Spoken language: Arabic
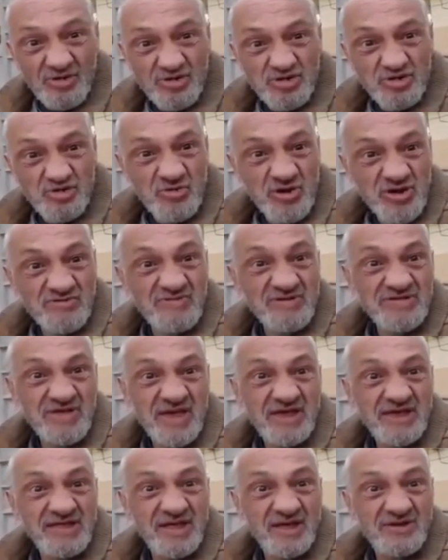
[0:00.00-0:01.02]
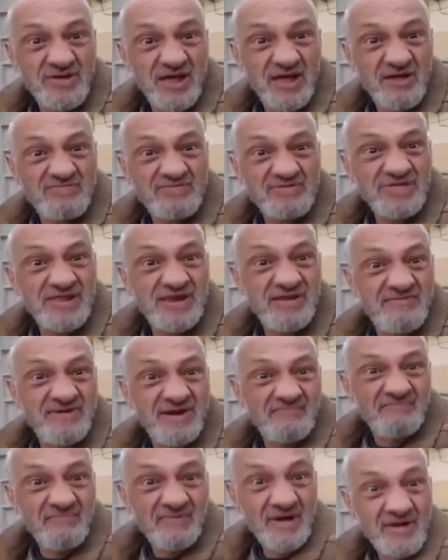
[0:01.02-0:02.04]
الزواج ما تحيدها شي
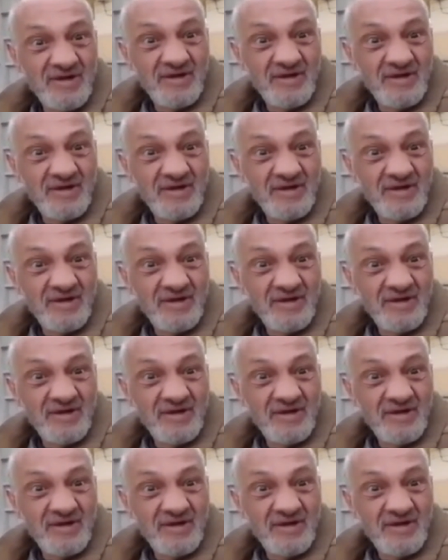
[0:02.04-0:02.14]
بالسلملم